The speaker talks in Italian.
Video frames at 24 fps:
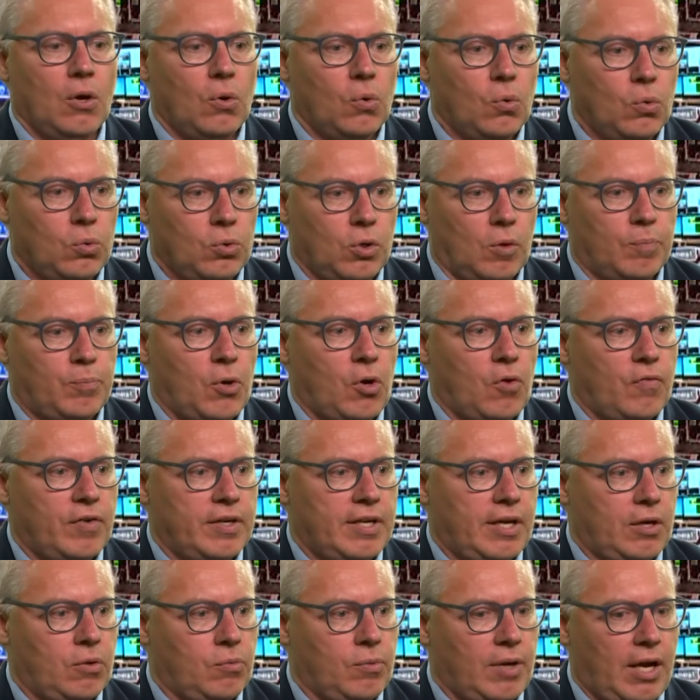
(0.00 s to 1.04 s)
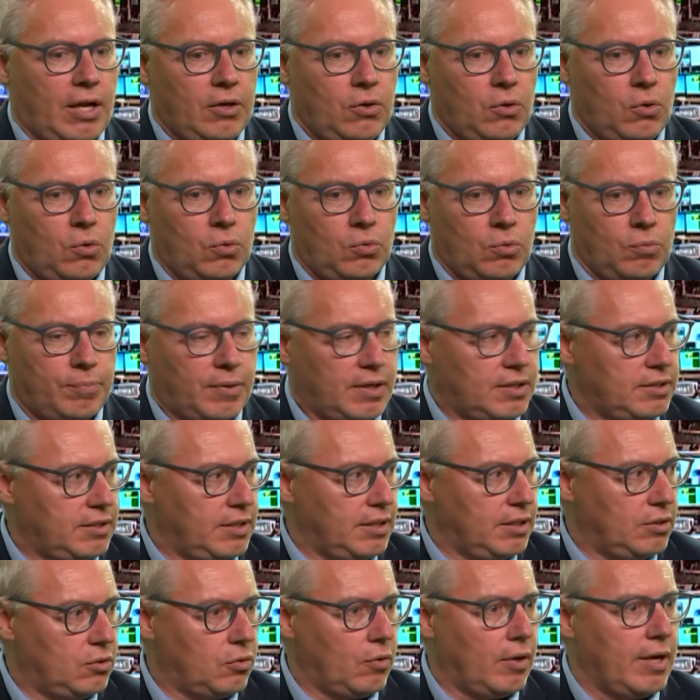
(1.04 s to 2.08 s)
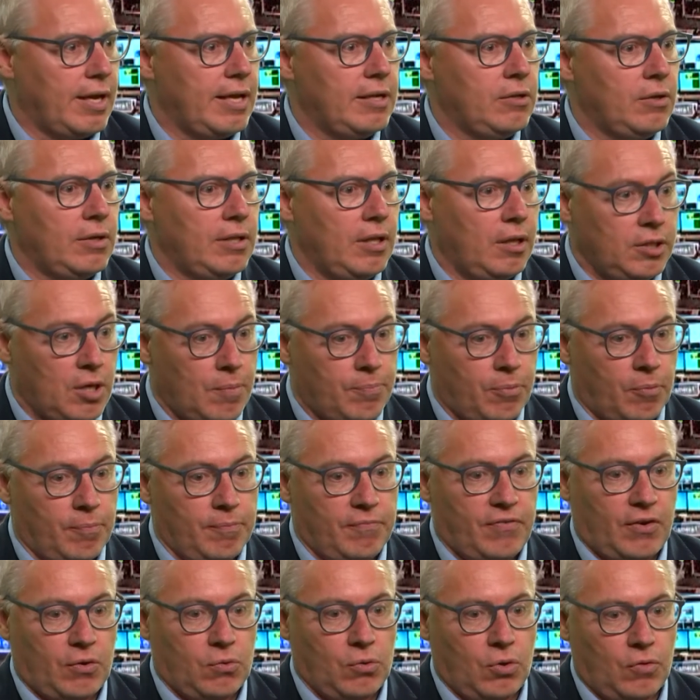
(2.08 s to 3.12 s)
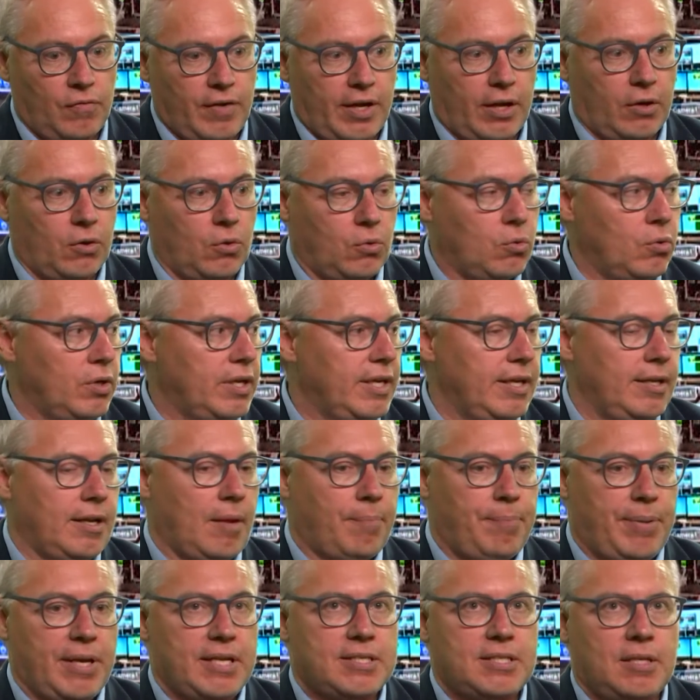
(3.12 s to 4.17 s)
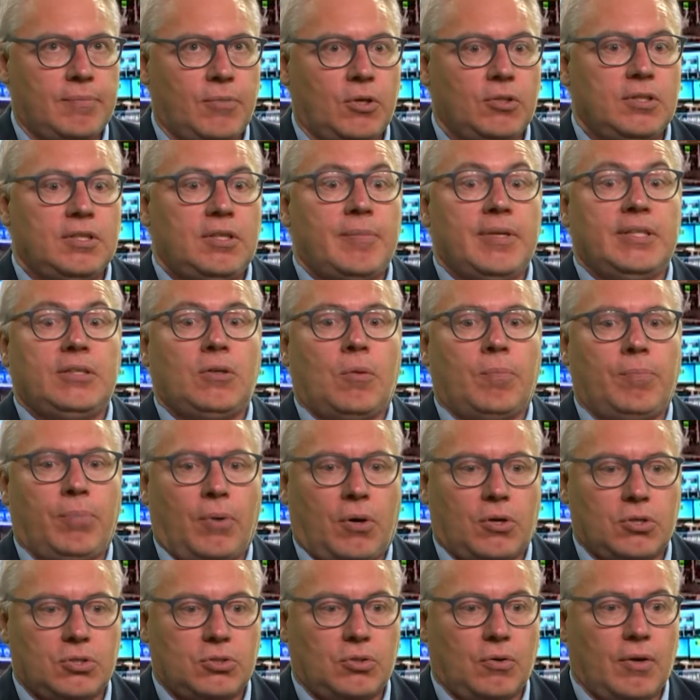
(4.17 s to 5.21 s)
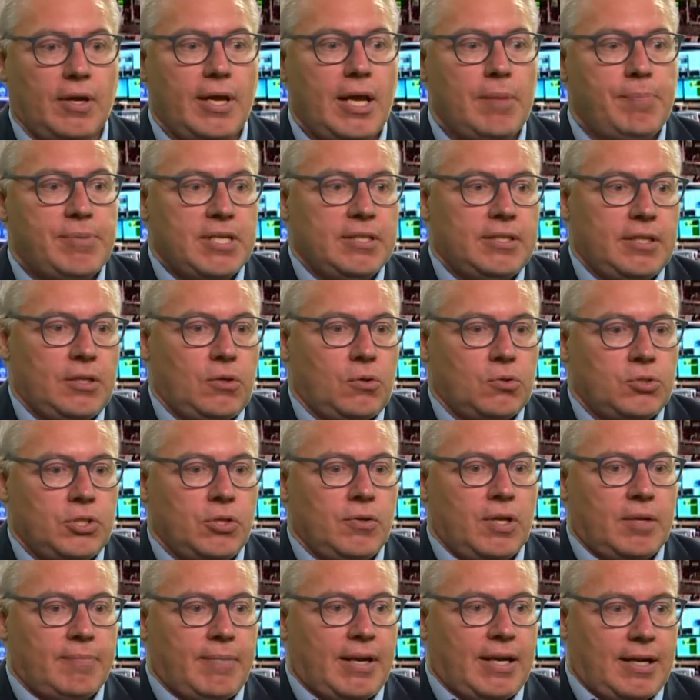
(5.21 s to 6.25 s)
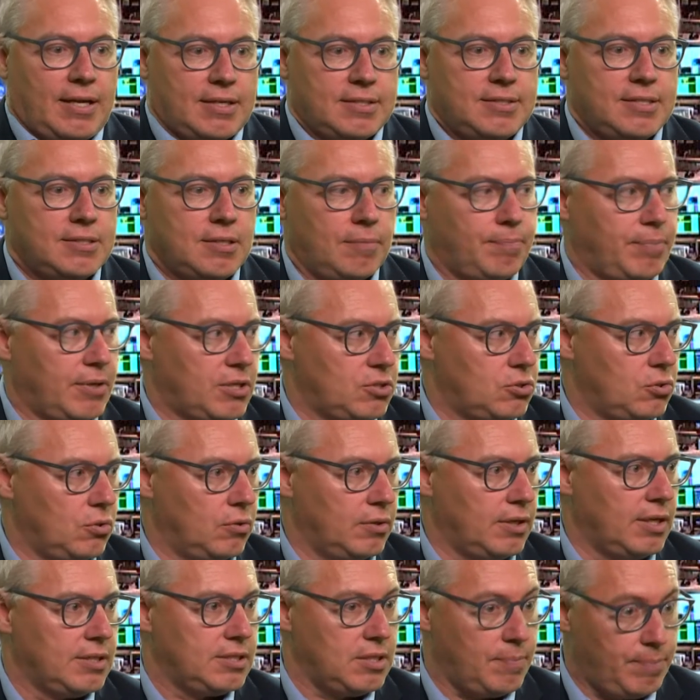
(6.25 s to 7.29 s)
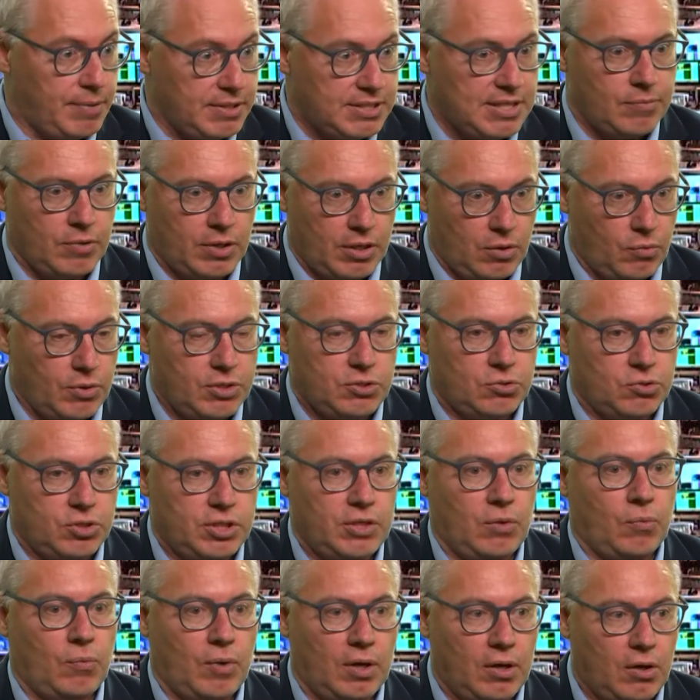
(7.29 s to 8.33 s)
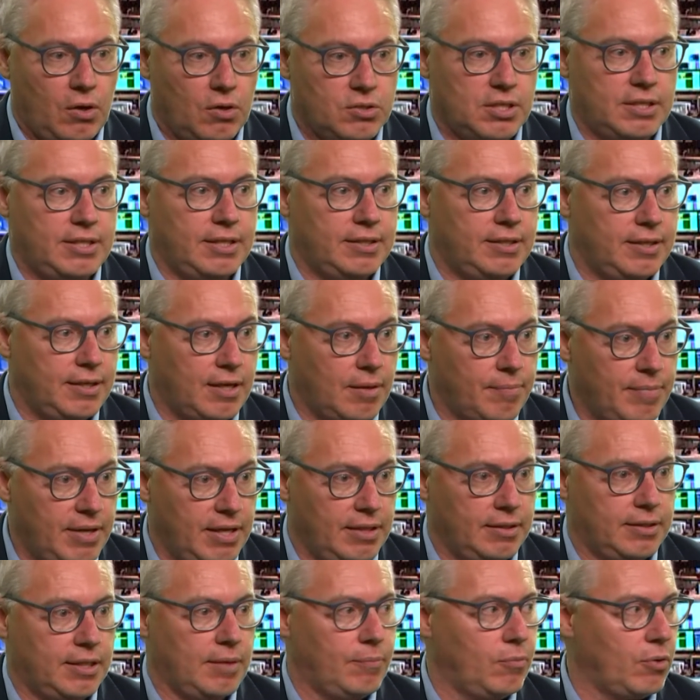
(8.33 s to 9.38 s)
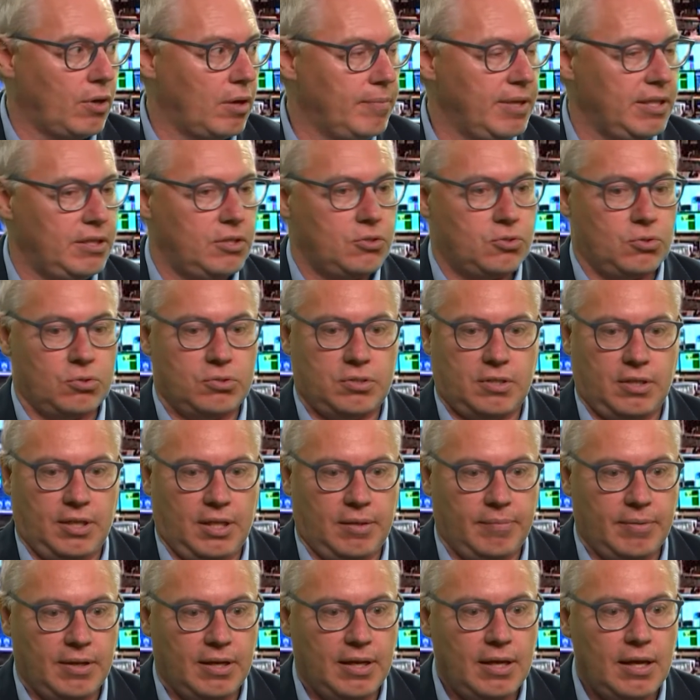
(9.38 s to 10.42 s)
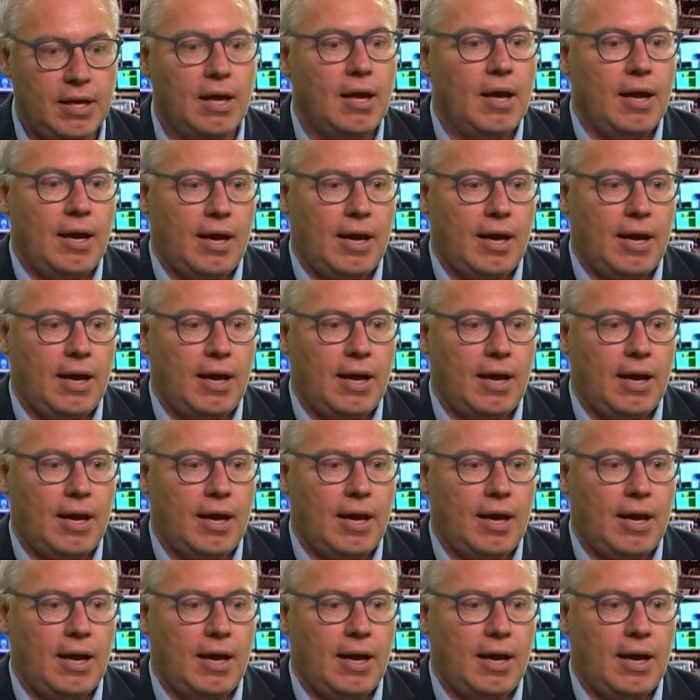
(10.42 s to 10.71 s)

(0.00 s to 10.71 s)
uno può governare un anno con un partito e dopo fare un governo con chi la pensa in modo totalmente opposto e il Presidente del Consiglio rimane la stessa persona, se pensiamo che questo sia un qualcosa di eticamente e moralmente sostenibile,